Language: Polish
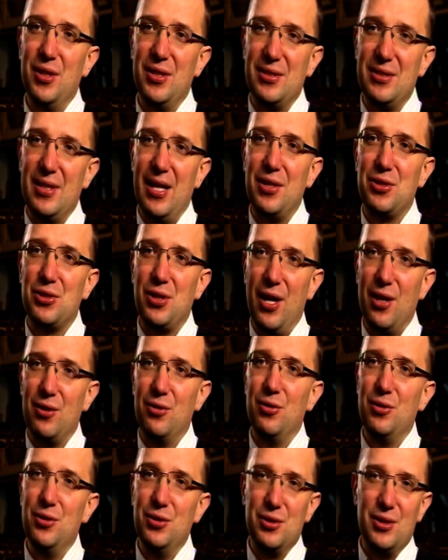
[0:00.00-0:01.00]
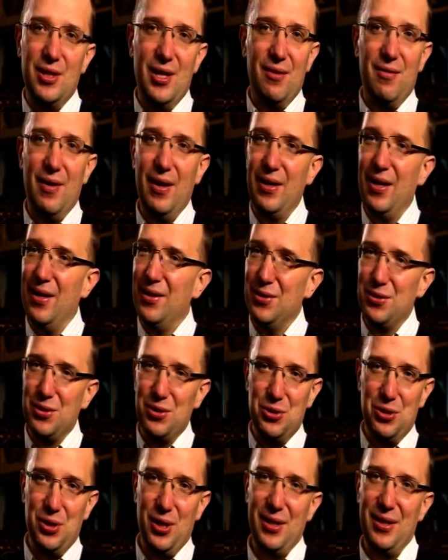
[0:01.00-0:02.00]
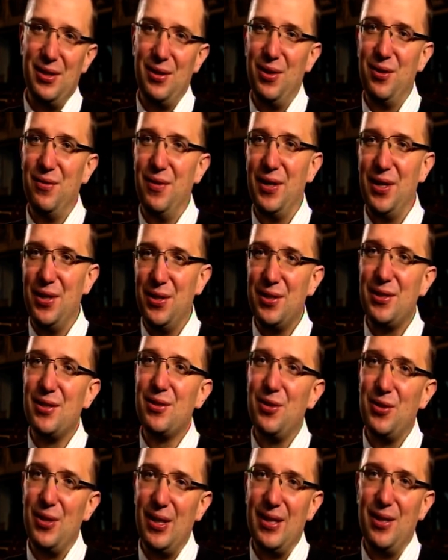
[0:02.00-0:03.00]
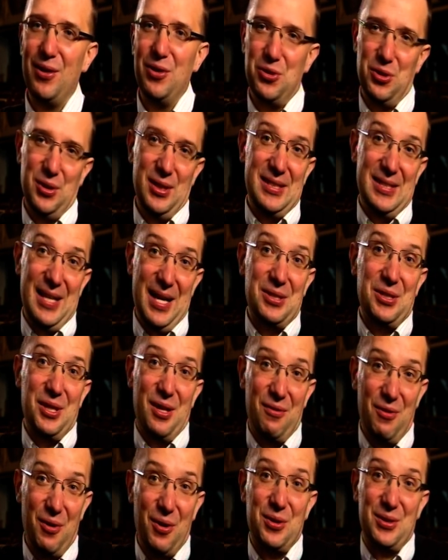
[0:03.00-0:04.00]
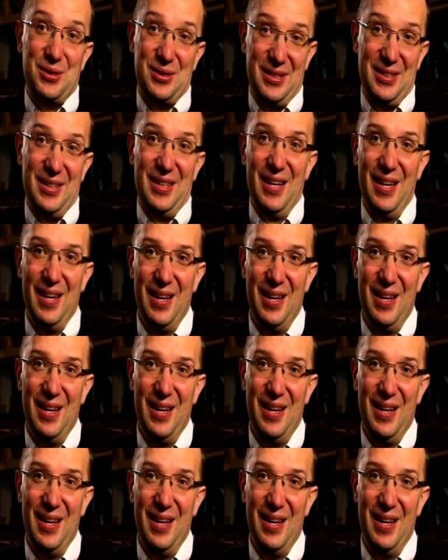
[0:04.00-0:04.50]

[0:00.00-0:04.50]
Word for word: jest nasz katolicki, ewangelicki czy jakikolwiek inny, tylko dlatego, że on jest nasz jaworski.